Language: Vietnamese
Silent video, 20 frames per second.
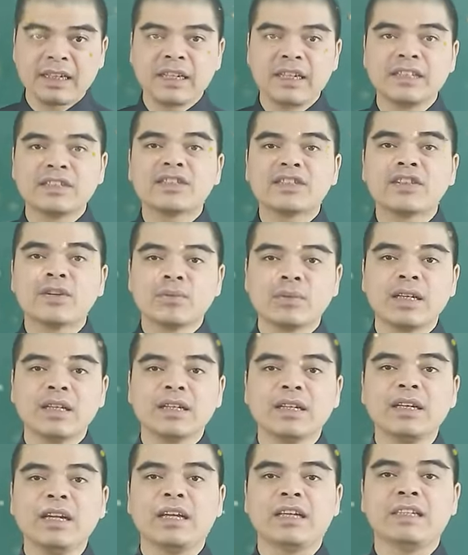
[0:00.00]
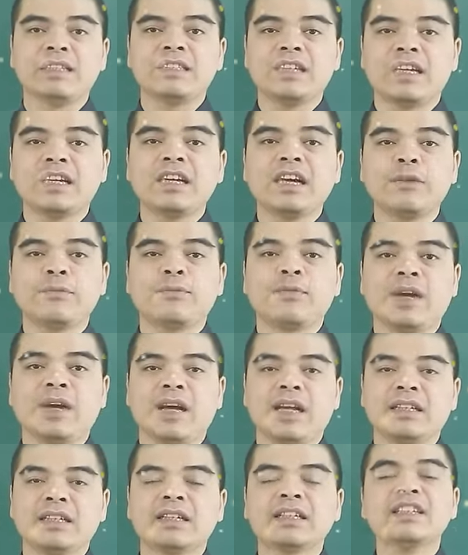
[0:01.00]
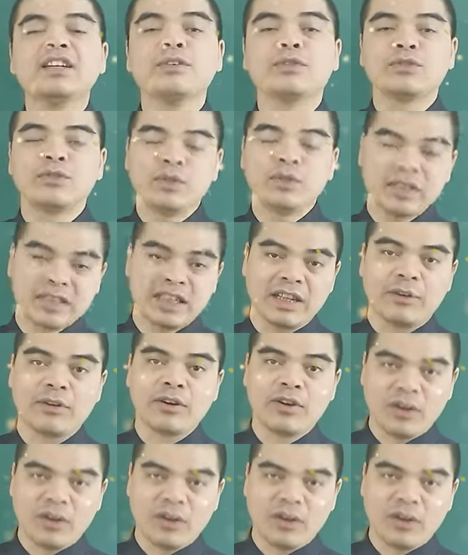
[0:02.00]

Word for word: đến sông đất để tránh gặp phải những điều xui xẻo